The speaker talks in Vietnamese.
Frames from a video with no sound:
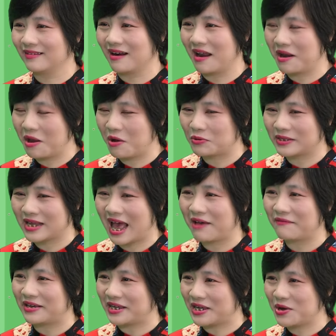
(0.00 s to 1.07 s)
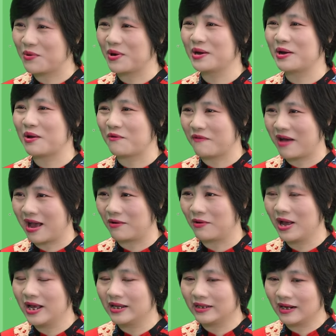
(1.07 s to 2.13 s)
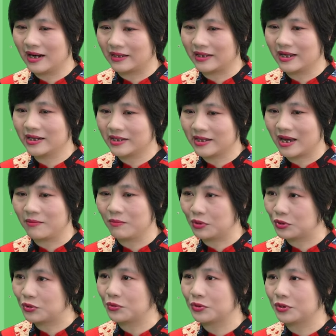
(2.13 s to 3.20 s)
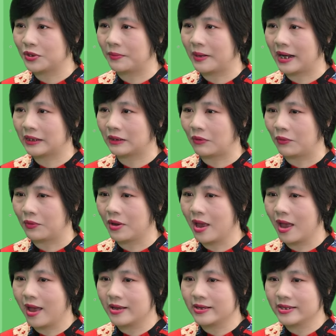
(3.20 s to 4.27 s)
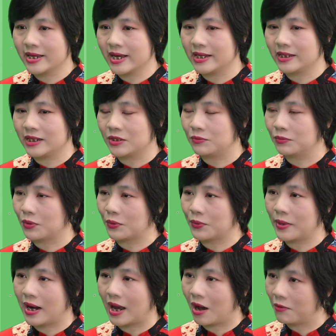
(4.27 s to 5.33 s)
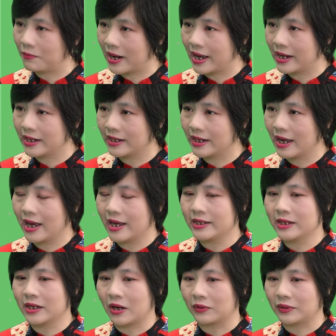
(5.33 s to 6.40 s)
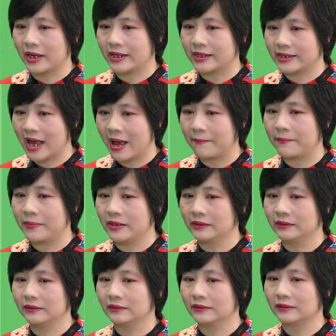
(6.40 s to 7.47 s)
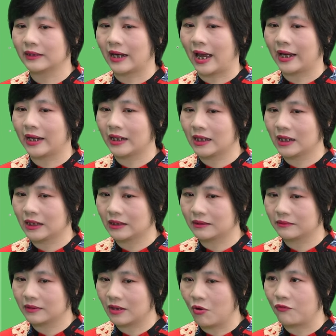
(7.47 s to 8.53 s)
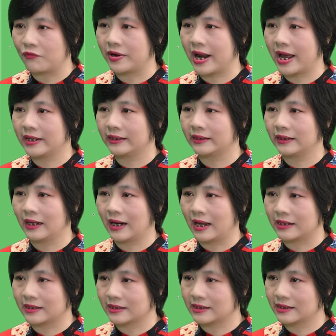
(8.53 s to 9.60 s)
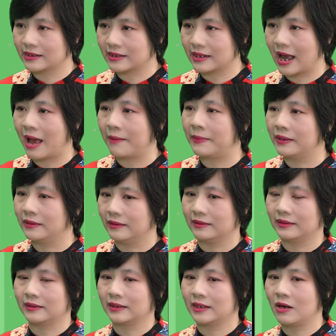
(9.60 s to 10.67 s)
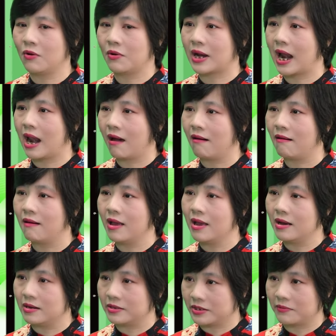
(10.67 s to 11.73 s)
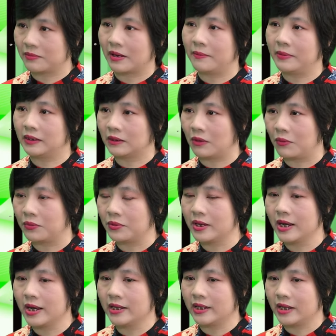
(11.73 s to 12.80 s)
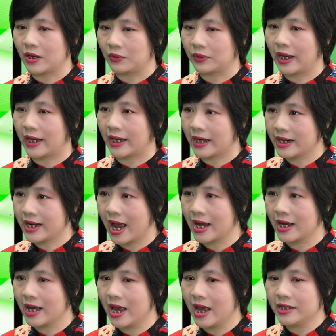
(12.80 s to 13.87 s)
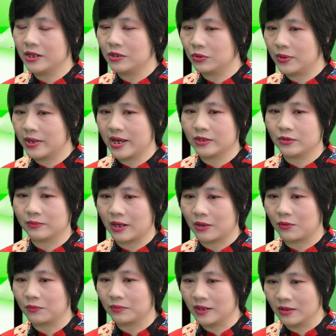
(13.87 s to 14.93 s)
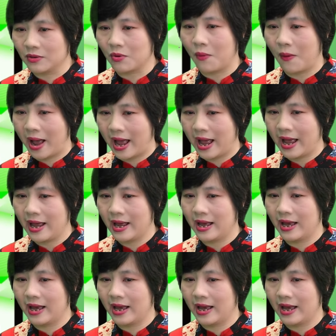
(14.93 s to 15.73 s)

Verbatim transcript: tức là dạ. đầu ra phải nhiều hơn đầu vào dạ. tức là tiết chế một chút cho bữa ăn tối nhịn thì chúng tôi khuyên là không nên vâng. nhưng có thể giảm bớt cái khẩu phần ăn tức là hàm lượng kilocalo ở trong cái bữa tối ừ. thì có thể cân nhắc nhưng tuy nhiên chúng ta cũng đừng quá